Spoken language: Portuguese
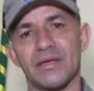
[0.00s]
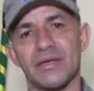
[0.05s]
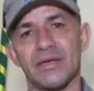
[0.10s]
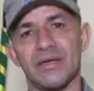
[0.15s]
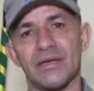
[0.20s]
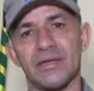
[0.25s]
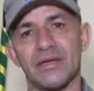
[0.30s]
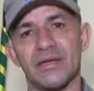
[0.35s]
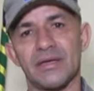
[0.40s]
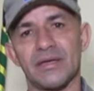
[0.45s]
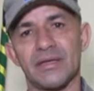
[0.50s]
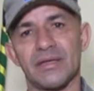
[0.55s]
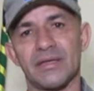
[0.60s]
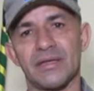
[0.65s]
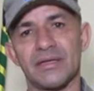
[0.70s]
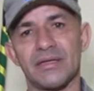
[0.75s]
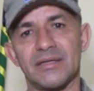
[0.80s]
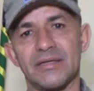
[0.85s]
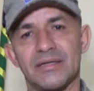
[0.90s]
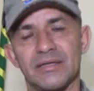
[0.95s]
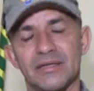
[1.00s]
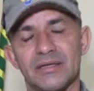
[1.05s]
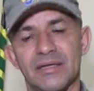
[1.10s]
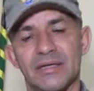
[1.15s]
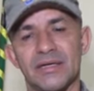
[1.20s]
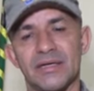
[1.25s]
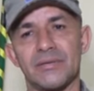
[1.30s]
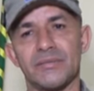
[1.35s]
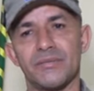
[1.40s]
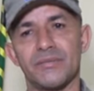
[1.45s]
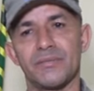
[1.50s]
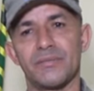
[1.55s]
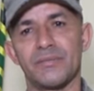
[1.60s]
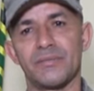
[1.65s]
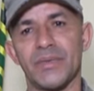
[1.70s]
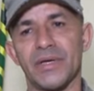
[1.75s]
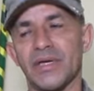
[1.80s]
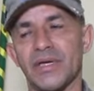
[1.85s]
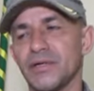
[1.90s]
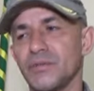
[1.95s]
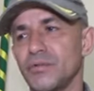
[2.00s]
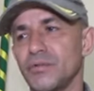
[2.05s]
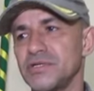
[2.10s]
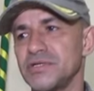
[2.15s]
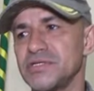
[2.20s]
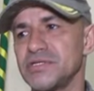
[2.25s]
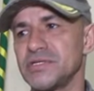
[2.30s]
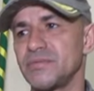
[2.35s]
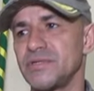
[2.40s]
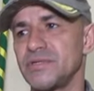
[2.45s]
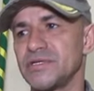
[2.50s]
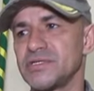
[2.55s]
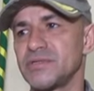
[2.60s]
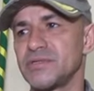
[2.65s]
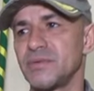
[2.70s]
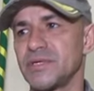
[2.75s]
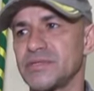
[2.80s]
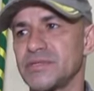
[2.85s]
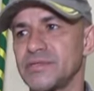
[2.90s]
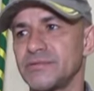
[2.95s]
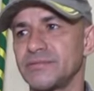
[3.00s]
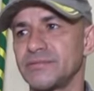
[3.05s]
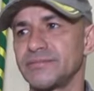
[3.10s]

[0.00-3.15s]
é, naquele, naquele pequeno município de Assis Brasil.